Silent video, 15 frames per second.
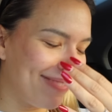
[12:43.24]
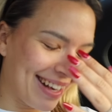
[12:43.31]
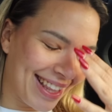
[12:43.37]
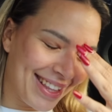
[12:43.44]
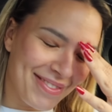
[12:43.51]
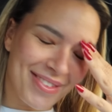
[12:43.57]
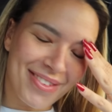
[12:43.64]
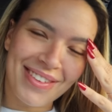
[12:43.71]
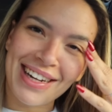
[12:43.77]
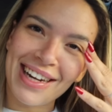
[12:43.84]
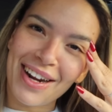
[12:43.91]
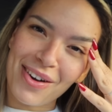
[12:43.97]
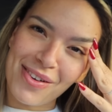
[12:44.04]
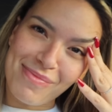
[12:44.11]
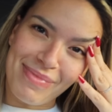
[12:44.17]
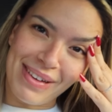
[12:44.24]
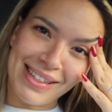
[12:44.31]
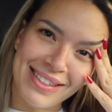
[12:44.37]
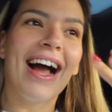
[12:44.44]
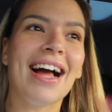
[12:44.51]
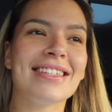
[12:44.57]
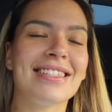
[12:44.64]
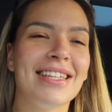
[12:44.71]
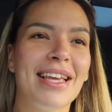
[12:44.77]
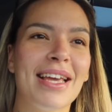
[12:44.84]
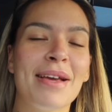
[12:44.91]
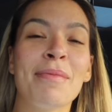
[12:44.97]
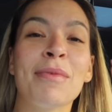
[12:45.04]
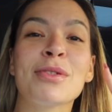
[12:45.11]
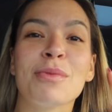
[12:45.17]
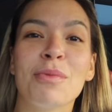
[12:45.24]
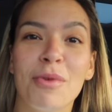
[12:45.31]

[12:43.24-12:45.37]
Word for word: para devolver la ropa, así que hemos